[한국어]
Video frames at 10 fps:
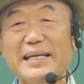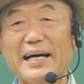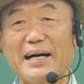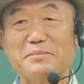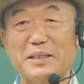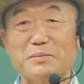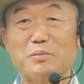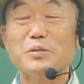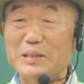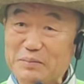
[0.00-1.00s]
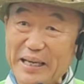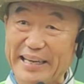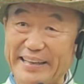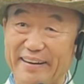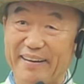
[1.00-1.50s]
하면
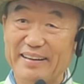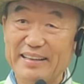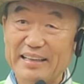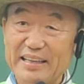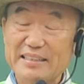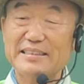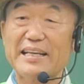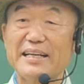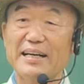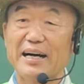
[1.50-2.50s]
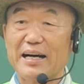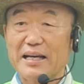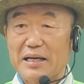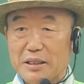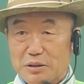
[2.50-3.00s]
무심이에요. 그래서 내가
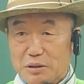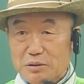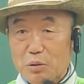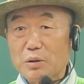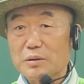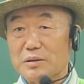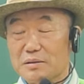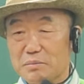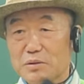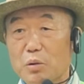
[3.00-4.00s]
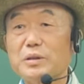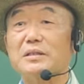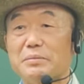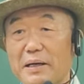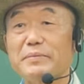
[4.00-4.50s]
손, 손이
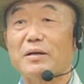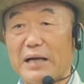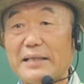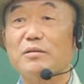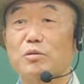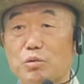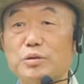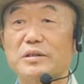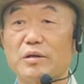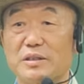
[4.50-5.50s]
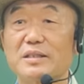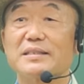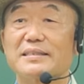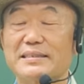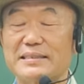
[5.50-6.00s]
지 맘대로 가도록 두세요.
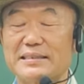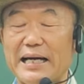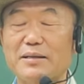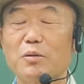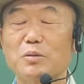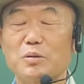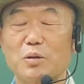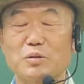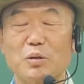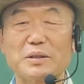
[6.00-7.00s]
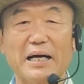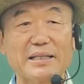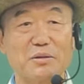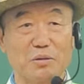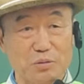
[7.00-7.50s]
즉 자동으로 손이
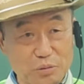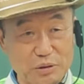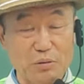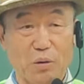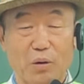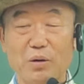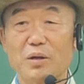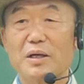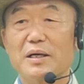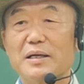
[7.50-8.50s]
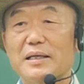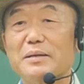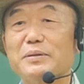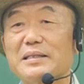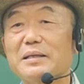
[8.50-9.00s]
하도록 두시고
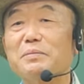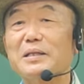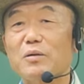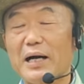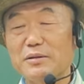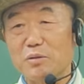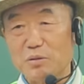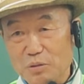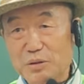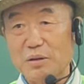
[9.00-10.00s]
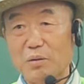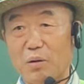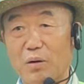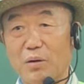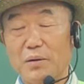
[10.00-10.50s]
입은 입대로 하도록 두시고